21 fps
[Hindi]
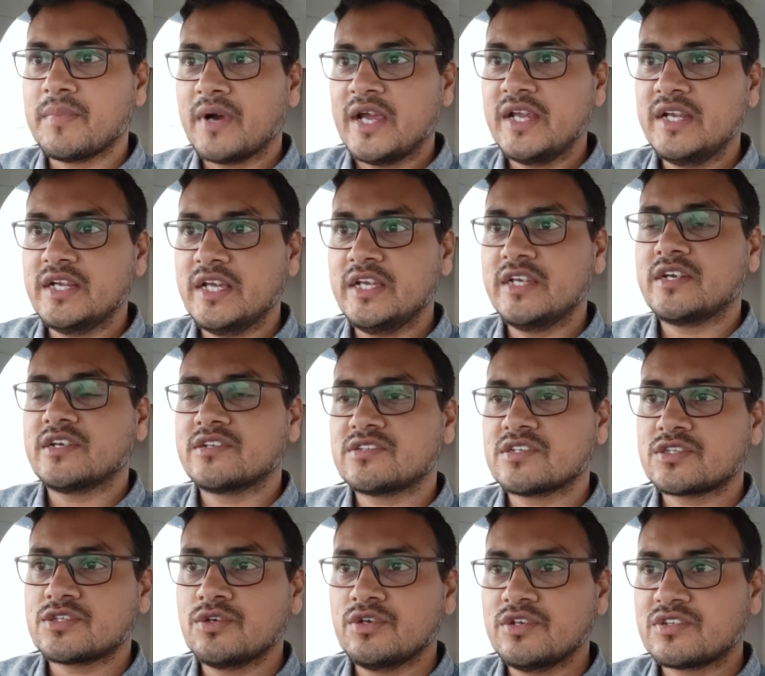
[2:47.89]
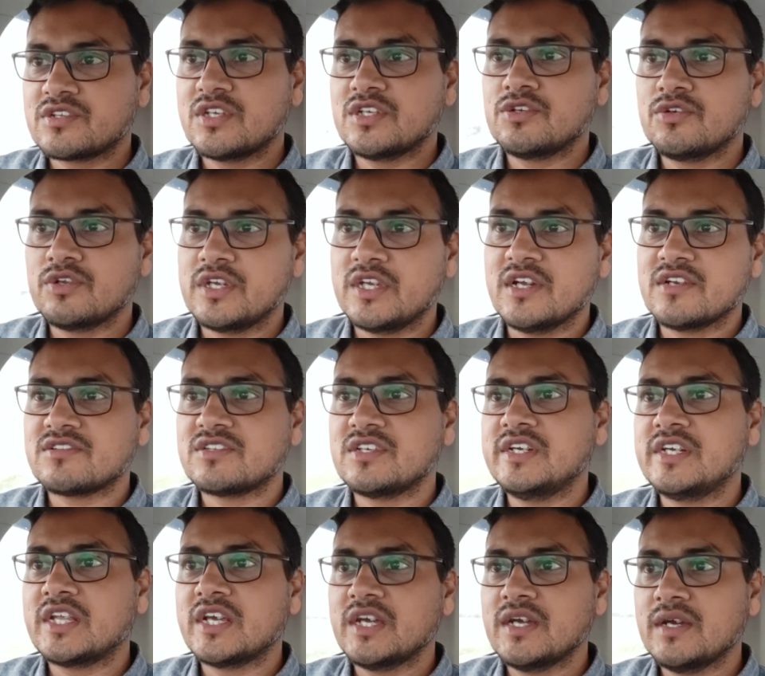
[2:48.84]
कंबाइन नहीं कर सकते हो इसके जो रियर
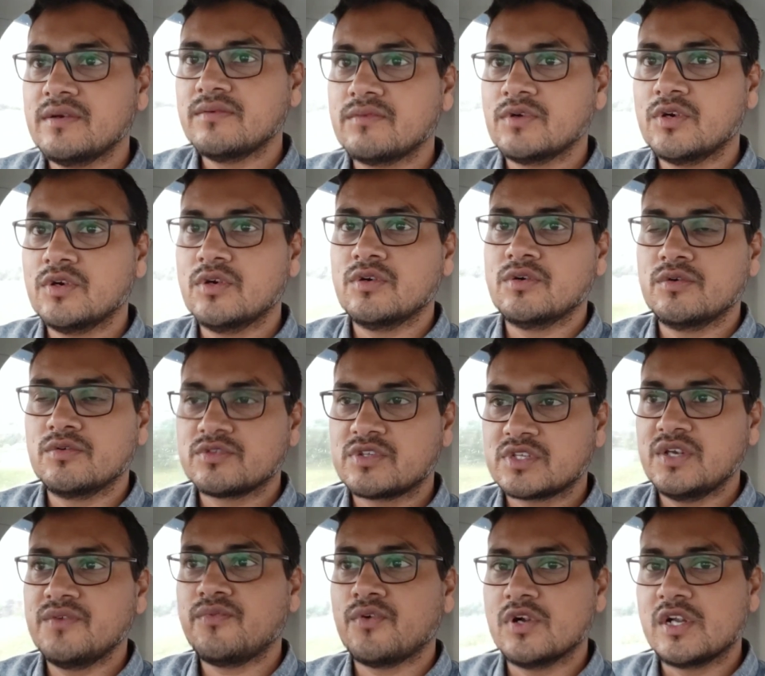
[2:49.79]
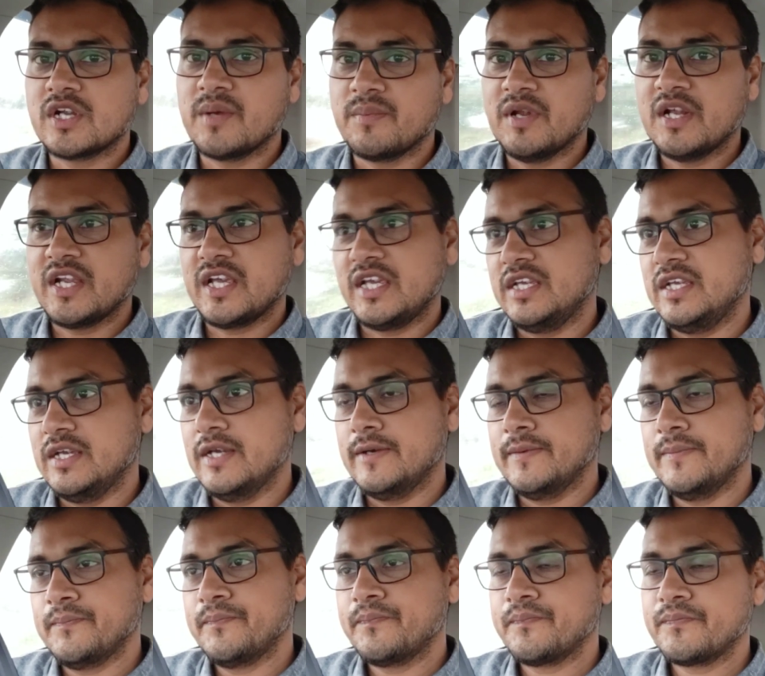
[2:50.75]
सीट है वो उसकी फोल्डेबल नहीं
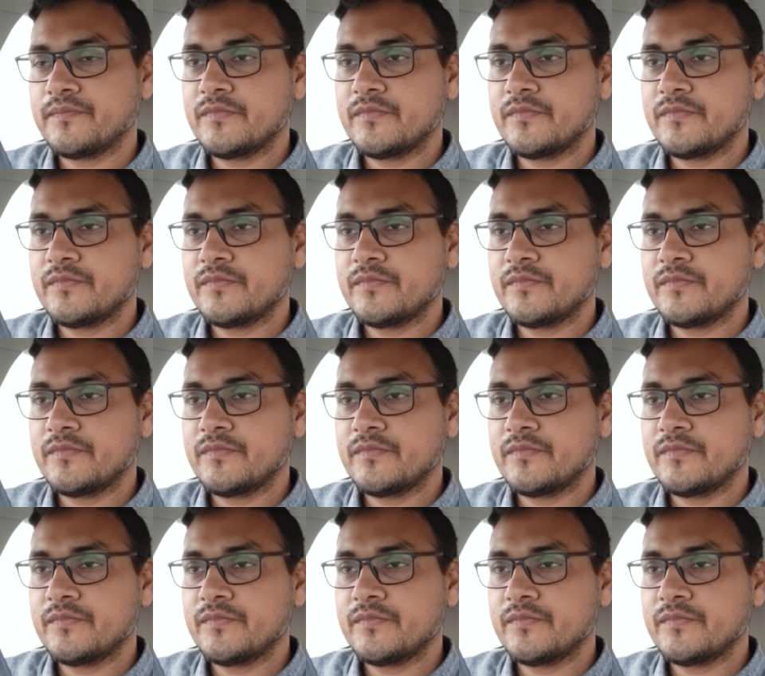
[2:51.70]
है